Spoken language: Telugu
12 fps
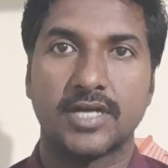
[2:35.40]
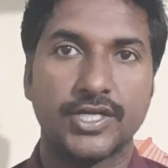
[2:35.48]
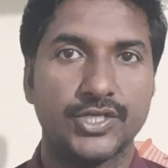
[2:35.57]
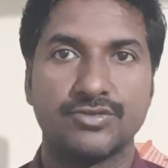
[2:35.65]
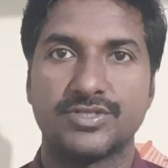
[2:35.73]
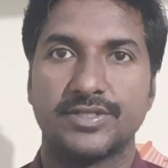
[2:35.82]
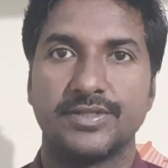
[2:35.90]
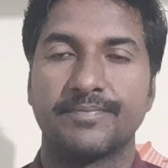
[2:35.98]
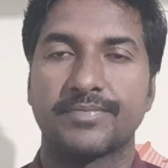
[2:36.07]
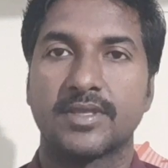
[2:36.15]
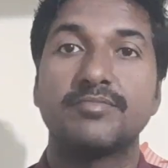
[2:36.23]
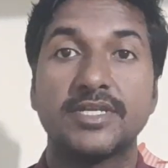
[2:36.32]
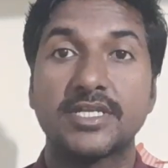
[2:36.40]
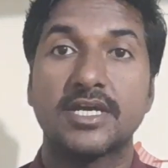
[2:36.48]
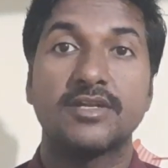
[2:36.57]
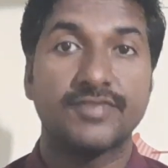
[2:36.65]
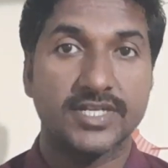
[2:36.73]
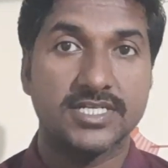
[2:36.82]
కంటిన్యూ చేద్దాం సో మీరు
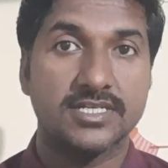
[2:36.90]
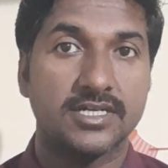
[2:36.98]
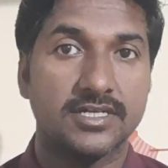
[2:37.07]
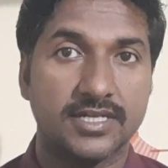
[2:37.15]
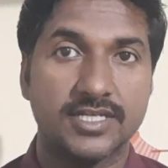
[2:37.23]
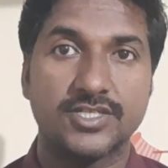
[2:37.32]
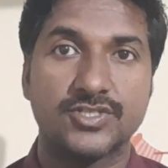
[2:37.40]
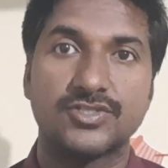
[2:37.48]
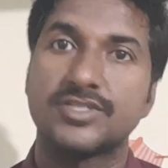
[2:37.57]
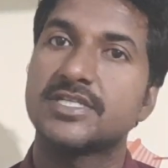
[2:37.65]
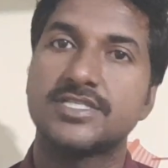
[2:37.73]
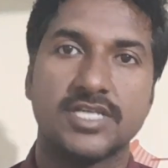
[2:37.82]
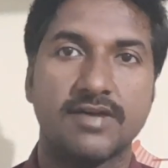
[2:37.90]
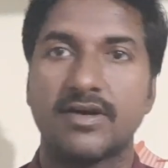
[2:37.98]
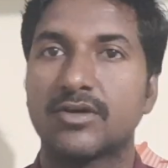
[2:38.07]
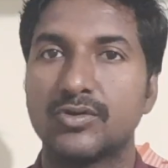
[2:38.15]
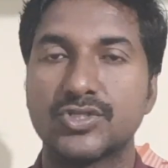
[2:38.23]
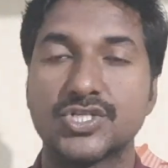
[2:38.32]
కానీ ఫ్రెషర్గా ట్రై చేస్తుంటే జావా
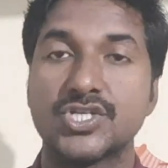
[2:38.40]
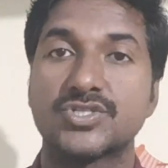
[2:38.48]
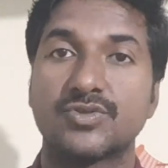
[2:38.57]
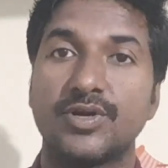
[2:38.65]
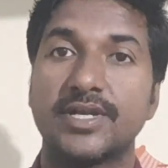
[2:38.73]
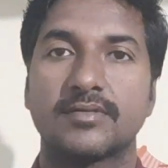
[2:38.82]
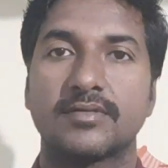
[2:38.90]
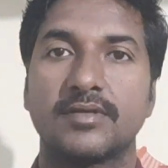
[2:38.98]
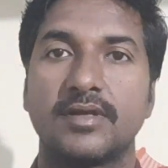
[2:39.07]
కోర్స్ నేర్చుకోండి